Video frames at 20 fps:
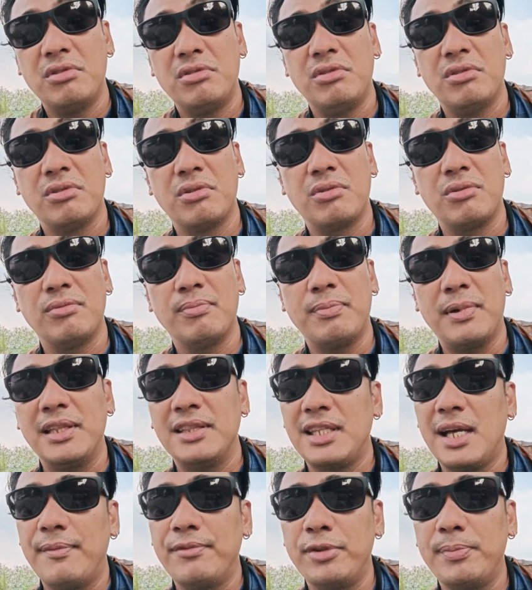no kung
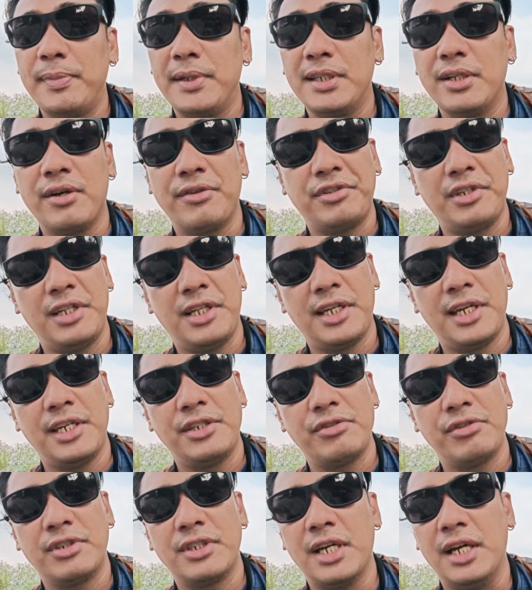pag top speed ka
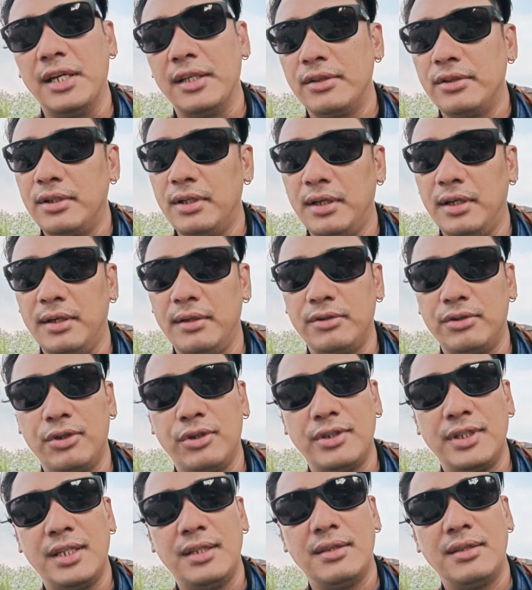acceleration ka uh, ah,
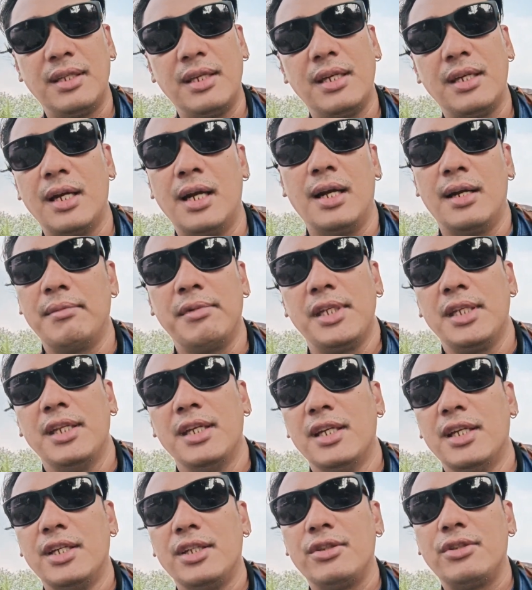13T ah, I mean
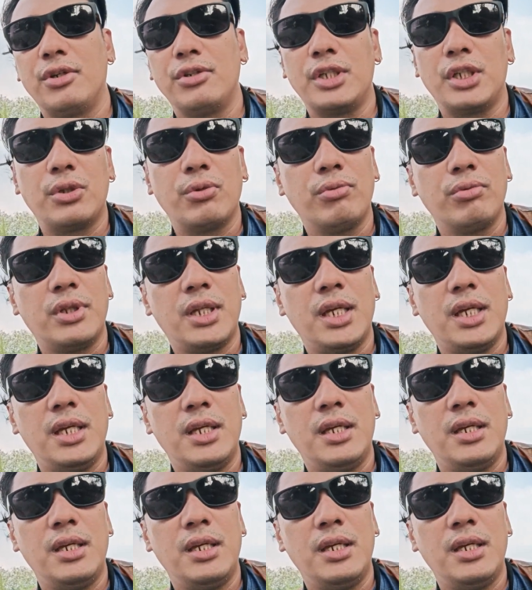32T